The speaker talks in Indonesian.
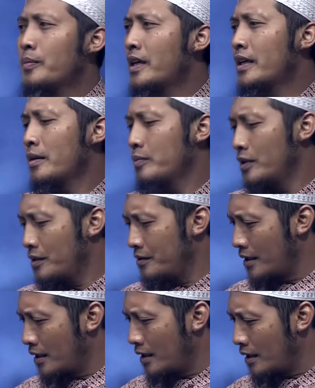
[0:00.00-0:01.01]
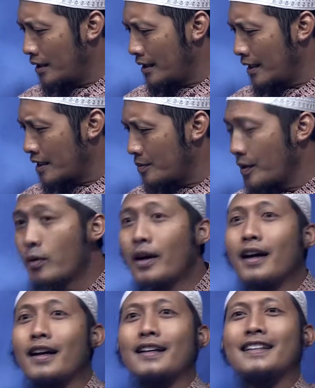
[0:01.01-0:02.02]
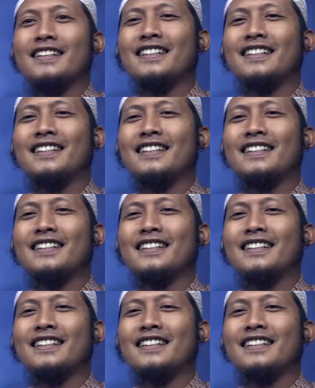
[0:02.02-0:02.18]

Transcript: 8.000 itu yang kelas bawah. Ya.